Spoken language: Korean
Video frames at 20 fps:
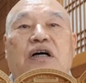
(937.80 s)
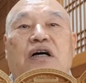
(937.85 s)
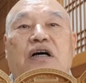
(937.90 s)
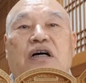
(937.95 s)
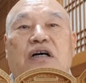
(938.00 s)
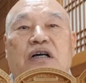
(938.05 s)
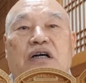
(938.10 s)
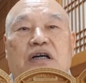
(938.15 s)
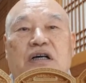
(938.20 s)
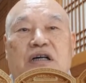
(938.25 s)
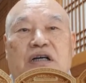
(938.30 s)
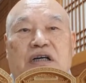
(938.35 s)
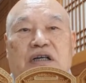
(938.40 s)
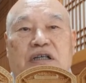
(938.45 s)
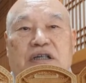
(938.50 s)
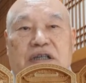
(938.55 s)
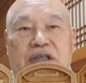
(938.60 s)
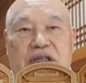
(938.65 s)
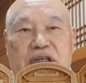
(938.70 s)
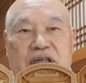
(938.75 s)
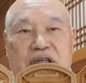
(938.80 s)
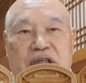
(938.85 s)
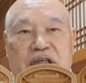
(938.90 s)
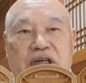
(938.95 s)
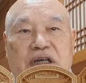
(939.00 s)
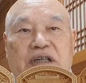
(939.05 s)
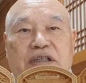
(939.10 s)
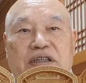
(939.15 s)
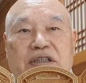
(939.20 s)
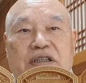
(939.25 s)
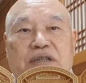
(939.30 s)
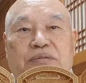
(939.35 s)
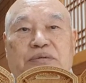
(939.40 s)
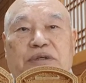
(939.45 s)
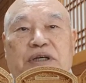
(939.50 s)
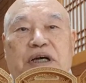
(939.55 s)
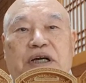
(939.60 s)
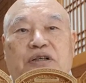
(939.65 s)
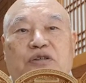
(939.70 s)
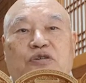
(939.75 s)
어, 어, 여러 가지
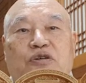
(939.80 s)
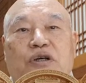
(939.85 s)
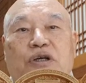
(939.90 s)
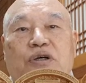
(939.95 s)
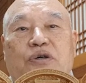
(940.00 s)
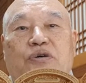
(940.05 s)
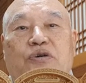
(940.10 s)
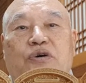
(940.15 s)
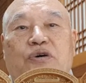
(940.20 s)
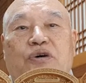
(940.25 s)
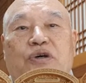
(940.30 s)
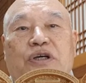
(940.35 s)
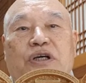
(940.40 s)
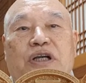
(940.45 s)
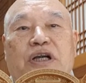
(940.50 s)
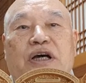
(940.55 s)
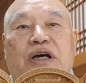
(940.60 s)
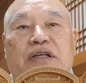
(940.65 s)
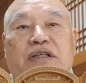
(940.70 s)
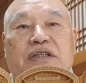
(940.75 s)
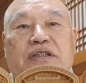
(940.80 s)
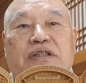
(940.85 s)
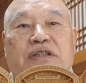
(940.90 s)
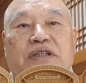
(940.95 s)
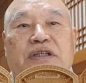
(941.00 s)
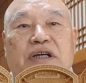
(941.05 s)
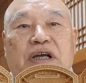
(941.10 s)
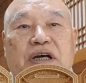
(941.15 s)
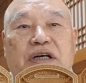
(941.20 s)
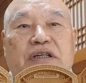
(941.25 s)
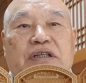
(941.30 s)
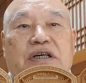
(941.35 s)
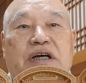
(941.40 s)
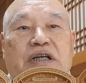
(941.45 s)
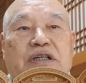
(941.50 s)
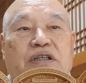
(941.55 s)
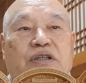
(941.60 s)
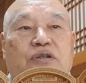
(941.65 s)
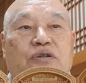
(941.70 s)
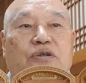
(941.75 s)
업을 가지고 있고, 여러 가지 성향을
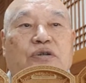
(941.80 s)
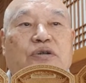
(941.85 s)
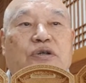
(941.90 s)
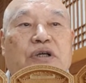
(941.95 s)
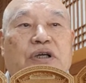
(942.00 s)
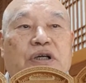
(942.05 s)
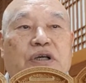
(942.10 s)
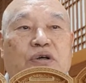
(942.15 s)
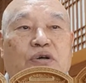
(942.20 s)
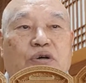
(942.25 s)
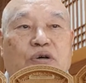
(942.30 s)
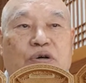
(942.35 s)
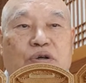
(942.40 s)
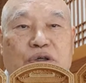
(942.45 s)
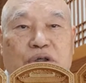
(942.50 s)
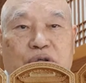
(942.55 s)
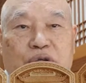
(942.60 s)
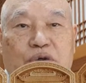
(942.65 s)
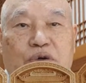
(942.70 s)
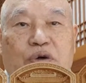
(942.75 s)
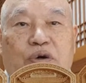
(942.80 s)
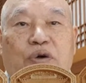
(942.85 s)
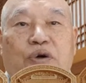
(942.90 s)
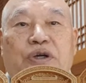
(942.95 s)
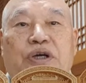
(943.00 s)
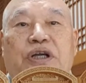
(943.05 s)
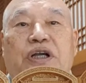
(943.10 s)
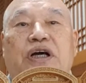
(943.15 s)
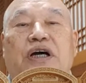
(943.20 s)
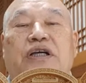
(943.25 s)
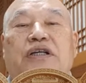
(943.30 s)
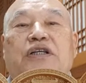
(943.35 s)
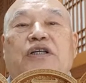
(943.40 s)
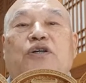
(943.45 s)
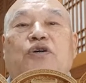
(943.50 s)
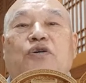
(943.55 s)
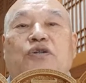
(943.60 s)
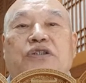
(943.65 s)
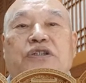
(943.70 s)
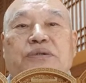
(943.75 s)
가지고 있고, 여러 가지
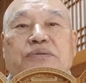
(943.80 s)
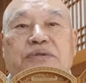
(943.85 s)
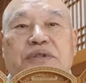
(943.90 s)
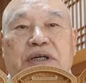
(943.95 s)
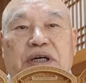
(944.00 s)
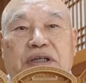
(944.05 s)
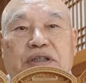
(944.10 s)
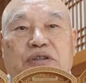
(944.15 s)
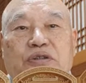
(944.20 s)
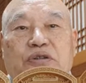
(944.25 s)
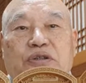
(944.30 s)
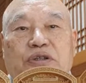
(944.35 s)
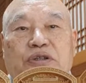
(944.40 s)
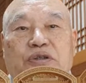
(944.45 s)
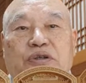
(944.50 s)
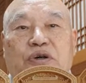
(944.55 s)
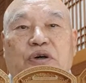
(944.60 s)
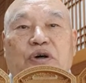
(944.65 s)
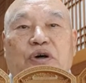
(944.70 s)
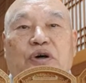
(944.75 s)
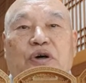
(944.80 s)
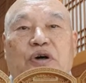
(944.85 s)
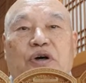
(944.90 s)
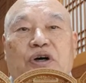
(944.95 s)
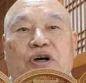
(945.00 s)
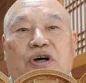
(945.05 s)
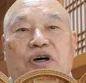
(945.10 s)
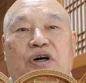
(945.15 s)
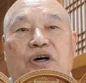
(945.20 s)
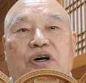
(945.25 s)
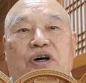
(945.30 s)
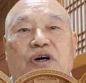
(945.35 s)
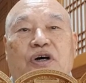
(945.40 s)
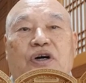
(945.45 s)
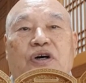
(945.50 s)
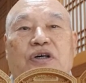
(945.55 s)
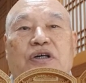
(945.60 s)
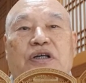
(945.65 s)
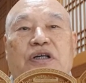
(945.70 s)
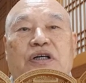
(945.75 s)
욕심을 가지고 있고,
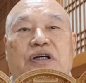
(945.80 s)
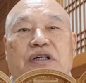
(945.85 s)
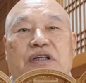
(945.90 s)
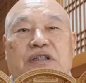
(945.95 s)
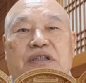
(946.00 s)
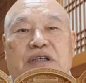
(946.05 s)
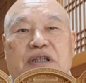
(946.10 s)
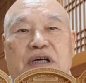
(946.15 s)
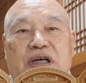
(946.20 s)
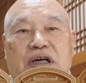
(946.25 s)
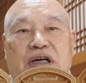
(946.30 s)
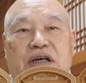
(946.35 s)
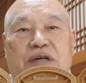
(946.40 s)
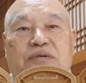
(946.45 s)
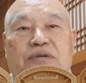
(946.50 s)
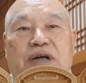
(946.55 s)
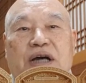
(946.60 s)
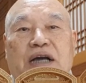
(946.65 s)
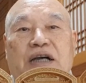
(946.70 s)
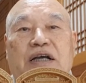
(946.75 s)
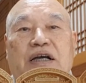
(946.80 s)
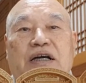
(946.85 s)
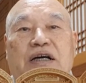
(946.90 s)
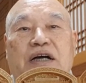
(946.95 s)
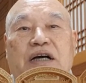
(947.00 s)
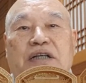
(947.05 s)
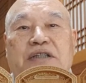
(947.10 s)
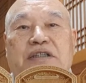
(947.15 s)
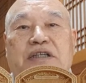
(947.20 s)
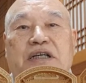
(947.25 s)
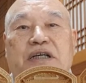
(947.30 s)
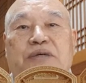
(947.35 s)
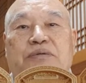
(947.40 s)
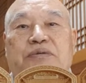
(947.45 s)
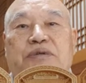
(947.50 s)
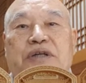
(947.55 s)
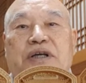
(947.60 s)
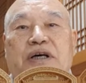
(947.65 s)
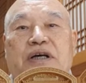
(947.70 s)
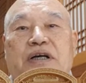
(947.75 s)
어, 참 가장
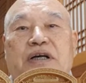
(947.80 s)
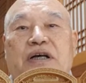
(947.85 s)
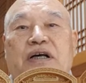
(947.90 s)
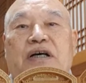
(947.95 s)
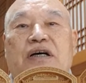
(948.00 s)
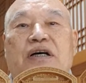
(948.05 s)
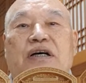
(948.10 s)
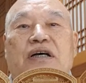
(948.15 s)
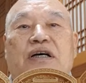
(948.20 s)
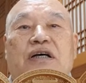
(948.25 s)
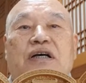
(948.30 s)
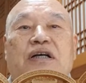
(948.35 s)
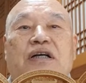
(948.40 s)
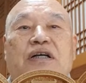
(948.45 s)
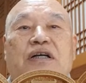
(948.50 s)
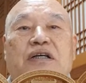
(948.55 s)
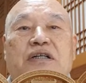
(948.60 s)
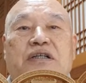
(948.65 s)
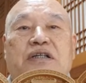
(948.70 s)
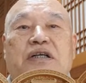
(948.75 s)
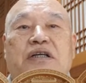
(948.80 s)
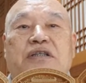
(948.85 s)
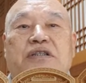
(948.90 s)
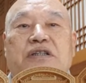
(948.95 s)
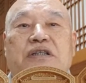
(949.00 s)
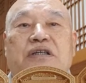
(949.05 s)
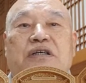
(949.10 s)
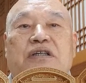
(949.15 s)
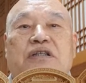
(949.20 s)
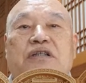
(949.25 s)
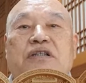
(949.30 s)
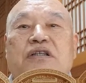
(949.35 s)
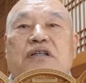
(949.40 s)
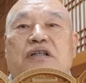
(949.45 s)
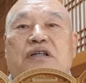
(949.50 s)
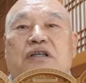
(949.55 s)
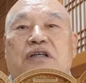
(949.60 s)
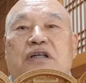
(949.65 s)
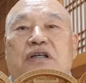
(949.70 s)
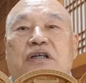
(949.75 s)
각성입니다 어, 그래서,
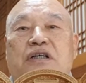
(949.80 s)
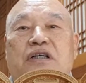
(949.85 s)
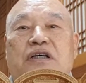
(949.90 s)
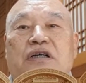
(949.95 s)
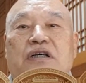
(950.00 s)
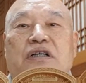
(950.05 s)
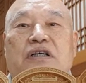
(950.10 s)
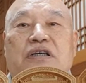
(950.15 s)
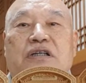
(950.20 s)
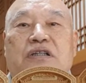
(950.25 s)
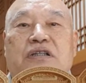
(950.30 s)
어,